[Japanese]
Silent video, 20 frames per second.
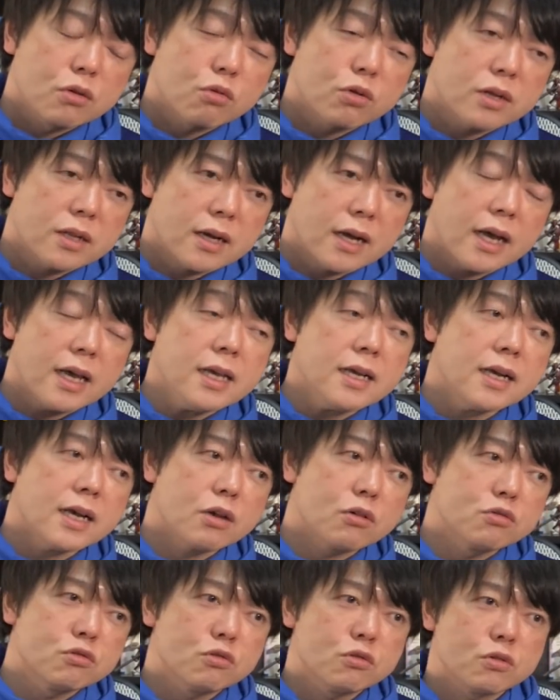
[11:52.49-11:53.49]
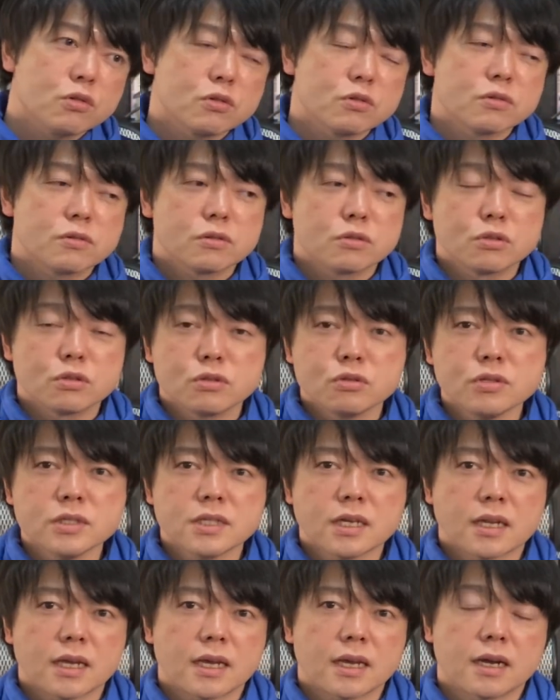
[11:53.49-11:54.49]
これね、海外を抜くん
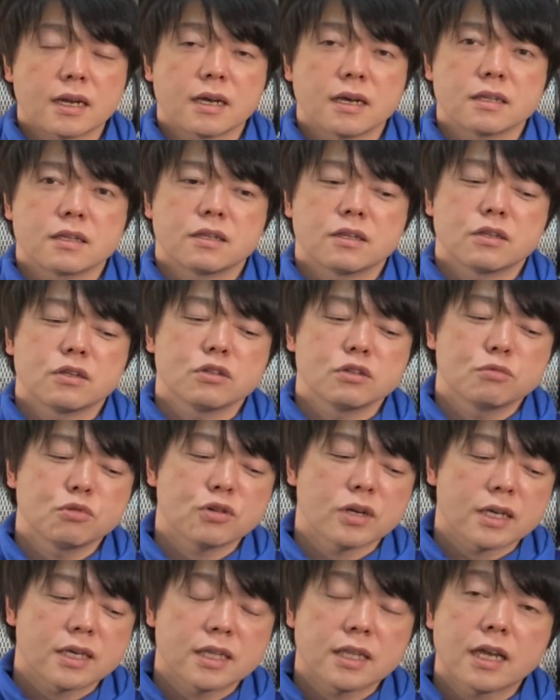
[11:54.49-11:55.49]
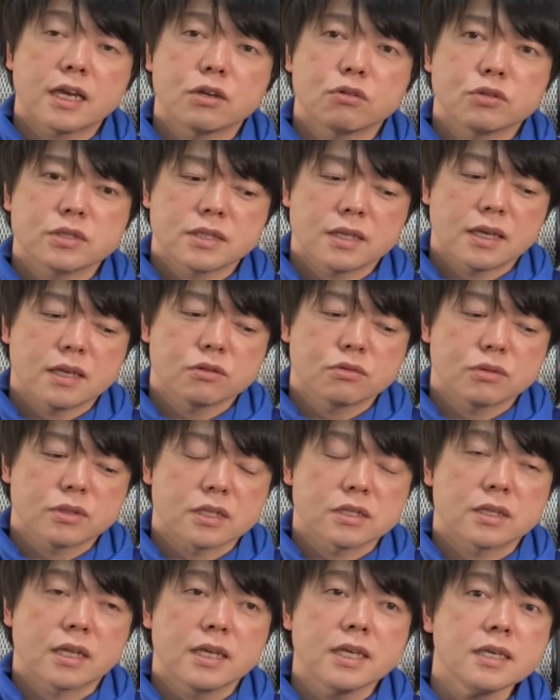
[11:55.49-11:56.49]
じゃないかなっていう僕は期待をしているんですね。